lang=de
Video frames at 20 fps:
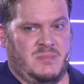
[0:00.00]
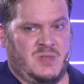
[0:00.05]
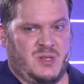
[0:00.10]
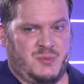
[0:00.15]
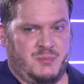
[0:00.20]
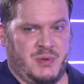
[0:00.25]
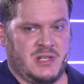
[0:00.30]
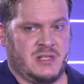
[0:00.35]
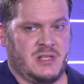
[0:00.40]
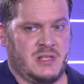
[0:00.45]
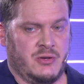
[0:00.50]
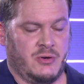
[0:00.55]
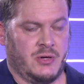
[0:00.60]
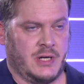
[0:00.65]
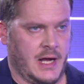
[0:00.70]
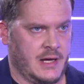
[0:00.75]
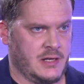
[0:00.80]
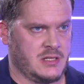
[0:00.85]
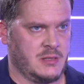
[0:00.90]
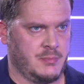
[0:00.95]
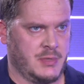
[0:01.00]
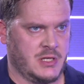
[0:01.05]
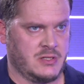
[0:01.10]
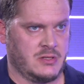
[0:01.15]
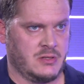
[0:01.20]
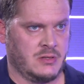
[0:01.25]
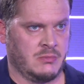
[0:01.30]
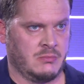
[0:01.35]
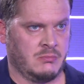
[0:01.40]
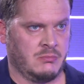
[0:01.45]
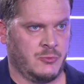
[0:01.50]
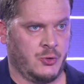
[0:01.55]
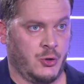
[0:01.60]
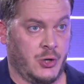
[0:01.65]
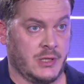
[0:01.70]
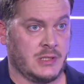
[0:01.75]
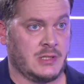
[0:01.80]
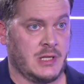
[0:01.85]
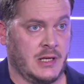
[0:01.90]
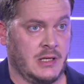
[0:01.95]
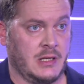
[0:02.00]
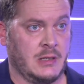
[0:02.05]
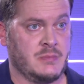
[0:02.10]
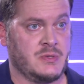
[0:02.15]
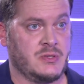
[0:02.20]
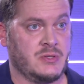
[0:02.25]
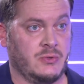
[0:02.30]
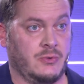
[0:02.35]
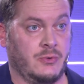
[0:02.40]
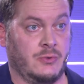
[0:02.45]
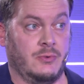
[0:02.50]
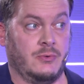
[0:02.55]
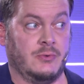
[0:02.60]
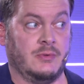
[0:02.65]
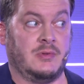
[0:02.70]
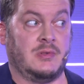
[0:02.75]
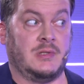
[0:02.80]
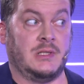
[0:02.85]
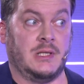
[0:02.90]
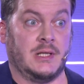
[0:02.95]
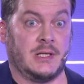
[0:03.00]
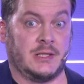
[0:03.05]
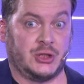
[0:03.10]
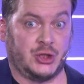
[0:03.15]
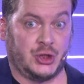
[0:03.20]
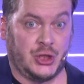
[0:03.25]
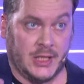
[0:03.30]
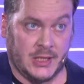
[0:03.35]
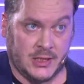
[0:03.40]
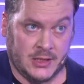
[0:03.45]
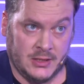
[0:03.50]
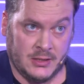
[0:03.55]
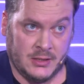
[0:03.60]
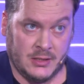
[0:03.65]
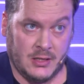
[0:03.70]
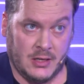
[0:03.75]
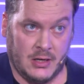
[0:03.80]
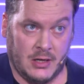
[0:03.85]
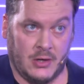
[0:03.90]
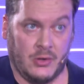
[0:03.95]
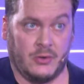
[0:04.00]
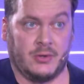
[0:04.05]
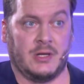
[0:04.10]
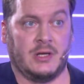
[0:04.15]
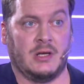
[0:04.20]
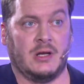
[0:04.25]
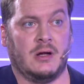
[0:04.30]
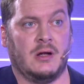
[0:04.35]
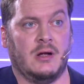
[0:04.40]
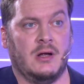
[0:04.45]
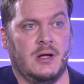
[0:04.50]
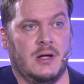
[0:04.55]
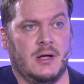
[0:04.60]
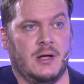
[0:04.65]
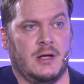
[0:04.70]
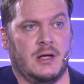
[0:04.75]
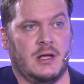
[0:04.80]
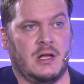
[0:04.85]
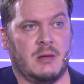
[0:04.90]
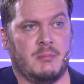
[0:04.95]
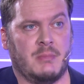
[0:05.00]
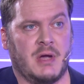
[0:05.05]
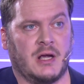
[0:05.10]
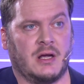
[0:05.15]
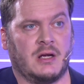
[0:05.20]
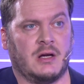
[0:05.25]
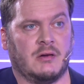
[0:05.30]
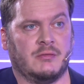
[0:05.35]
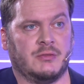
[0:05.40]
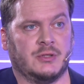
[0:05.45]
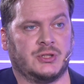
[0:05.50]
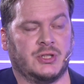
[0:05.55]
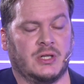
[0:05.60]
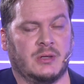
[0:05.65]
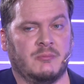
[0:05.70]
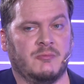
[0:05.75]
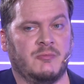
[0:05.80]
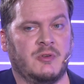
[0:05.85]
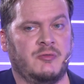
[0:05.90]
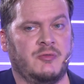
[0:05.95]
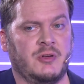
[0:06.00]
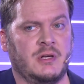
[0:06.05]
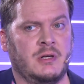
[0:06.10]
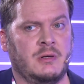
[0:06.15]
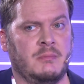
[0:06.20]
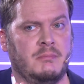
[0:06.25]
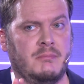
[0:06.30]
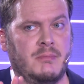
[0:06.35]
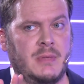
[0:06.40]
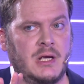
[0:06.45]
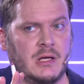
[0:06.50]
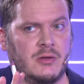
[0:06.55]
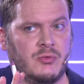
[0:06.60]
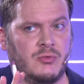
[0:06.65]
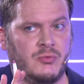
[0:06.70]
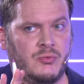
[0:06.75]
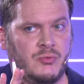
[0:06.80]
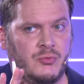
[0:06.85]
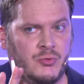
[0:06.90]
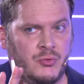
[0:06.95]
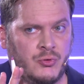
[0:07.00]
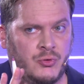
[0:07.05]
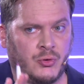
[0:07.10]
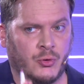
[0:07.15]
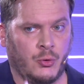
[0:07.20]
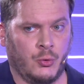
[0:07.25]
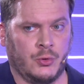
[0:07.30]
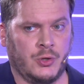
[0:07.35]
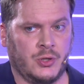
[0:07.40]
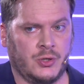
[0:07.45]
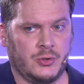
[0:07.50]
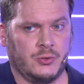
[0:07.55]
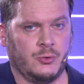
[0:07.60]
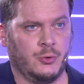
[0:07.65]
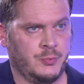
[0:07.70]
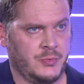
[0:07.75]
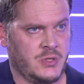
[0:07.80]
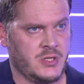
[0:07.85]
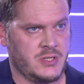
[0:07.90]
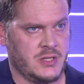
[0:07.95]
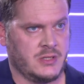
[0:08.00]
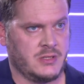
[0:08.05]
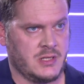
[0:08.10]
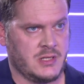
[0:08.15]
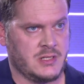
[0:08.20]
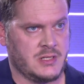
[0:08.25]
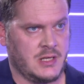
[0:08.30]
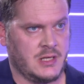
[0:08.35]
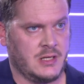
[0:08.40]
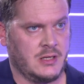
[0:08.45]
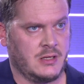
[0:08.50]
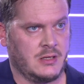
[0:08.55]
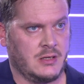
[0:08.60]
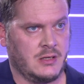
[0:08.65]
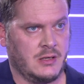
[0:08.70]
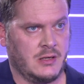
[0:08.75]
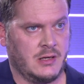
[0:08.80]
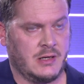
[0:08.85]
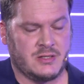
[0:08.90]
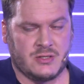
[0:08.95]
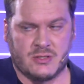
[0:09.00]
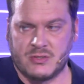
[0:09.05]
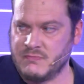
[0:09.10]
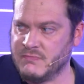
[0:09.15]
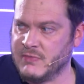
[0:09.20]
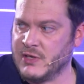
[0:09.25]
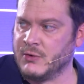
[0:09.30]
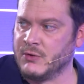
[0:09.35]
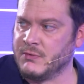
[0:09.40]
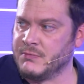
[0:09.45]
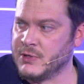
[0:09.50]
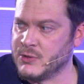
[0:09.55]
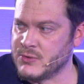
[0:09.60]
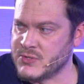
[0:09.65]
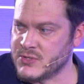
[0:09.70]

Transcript: das beste oder eines der besten Corner-Tandems, die ihr Gestärken auch in der, in der Man-Coverage haben. Wie viel mehr Druck übt das dann tatsächlich, also wenn du, wenn